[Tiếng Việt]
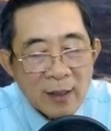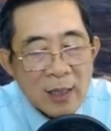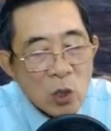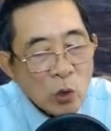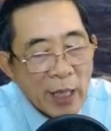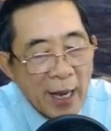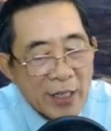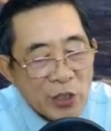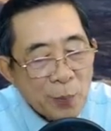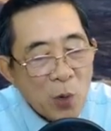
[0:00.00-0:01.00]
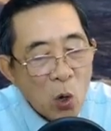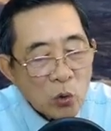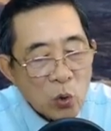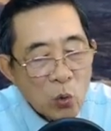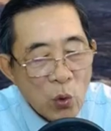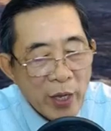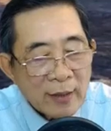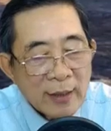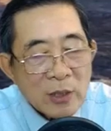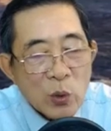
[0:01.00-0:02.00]
có thể giúp cô tu luyện,
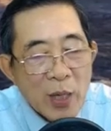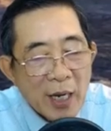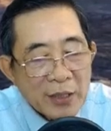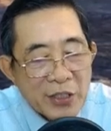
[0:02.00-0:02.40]
cho nên